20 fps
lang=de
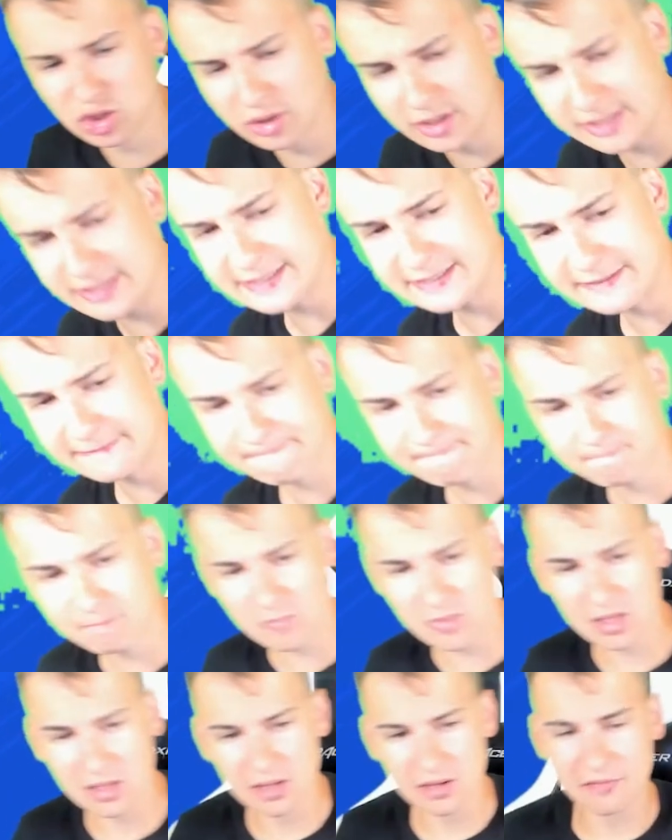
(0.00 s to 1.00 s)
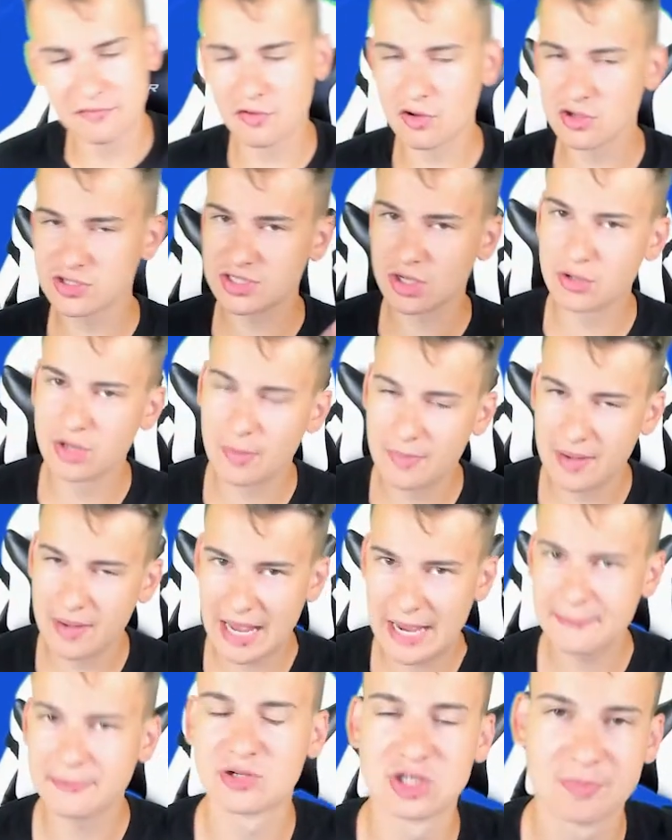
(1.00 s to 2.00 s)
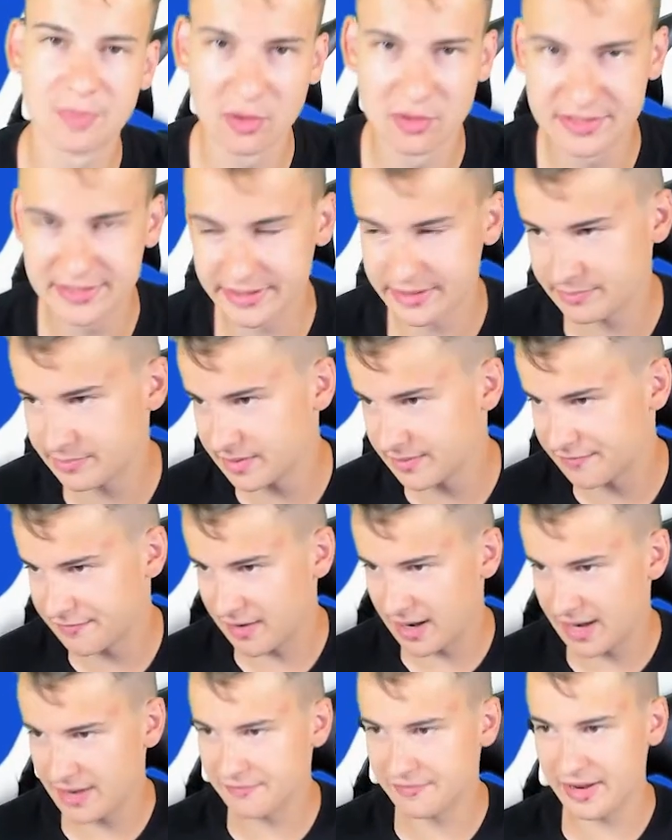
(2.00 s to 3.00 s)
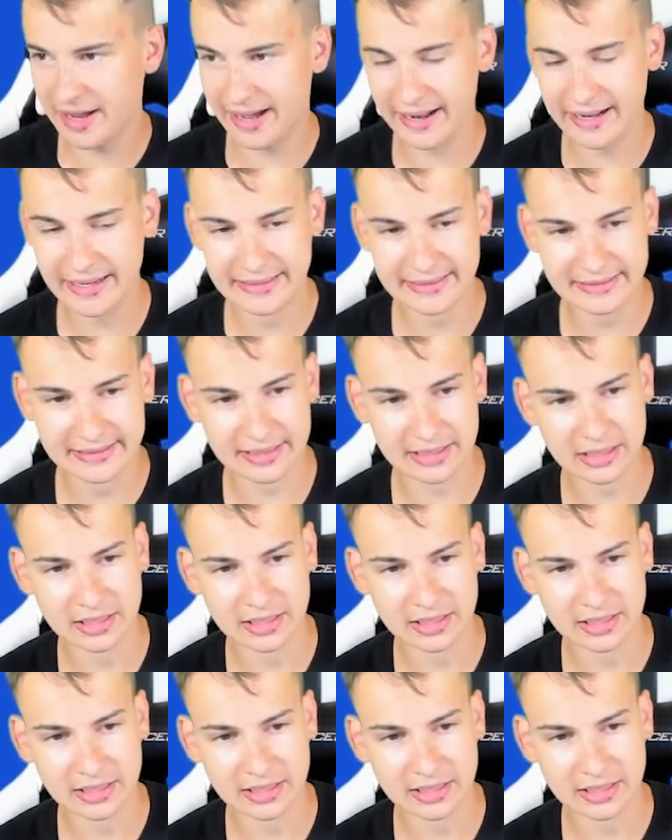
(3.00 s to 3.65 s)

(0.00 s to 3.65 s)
Schulz. First Owner bleibt natürlich bei uns im, im Verein erhalten.